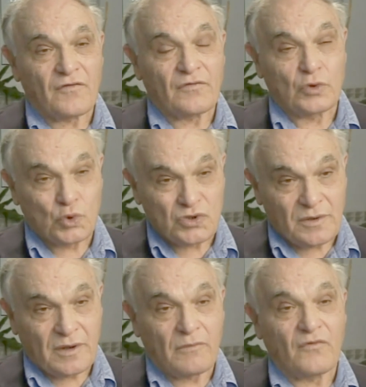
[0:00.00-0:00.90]
وهم
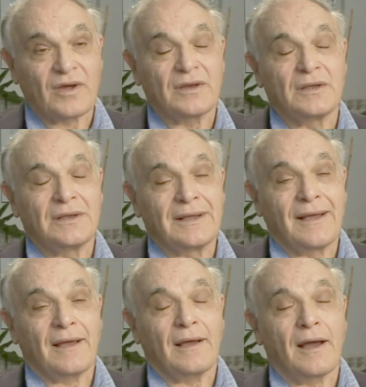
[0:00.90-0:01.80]
مسلمون وليسوا
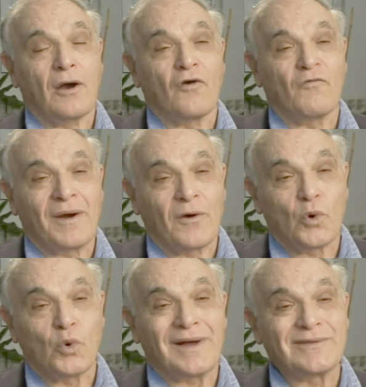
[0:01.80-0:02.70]
عربا
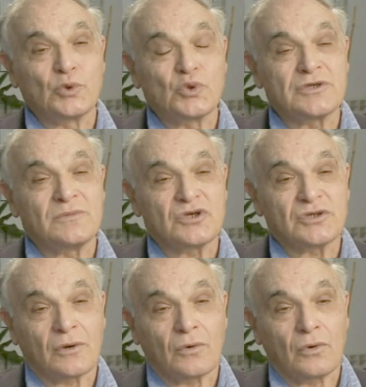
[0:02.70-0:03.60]
معظمهم هربوا
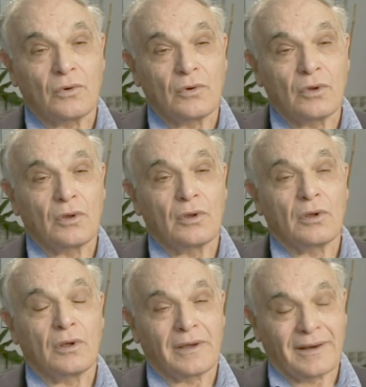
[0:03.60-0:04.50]
لكن غالبية
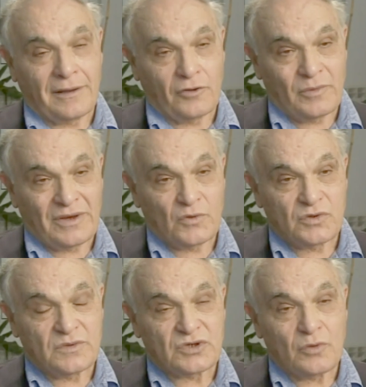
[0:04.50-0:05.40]
الدروز بقوا
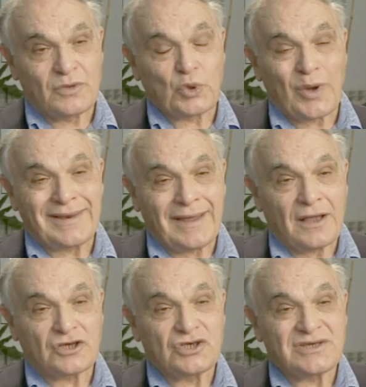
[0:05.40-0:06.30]
مفترضين أن
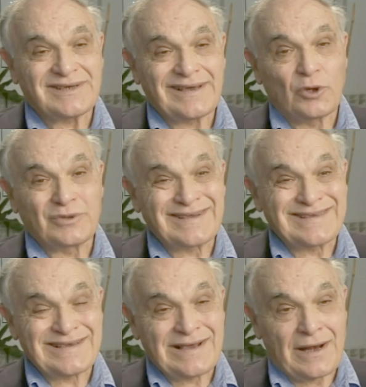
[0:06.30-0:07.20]
إسرائيل لن
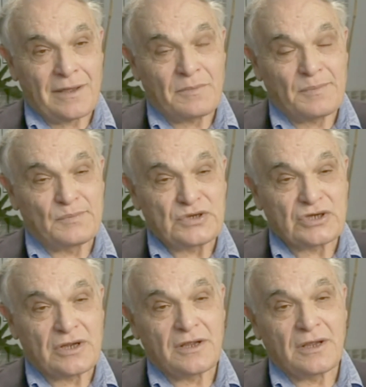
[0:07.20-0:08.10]
تؤذيهم لأنها
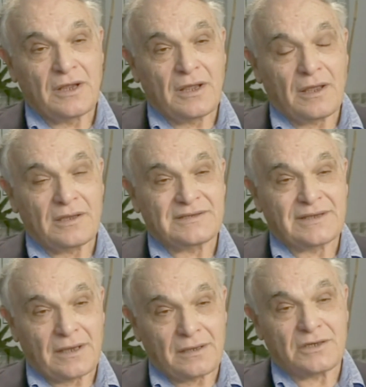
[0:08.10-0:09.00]
تتعامل
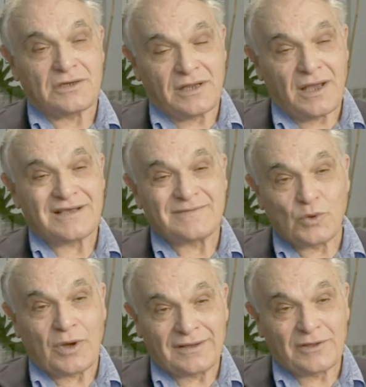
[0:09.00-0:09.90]
بشكل مميز مع
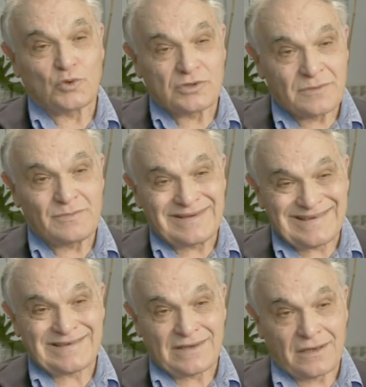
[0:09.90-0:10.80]
الدروز في إسرائيل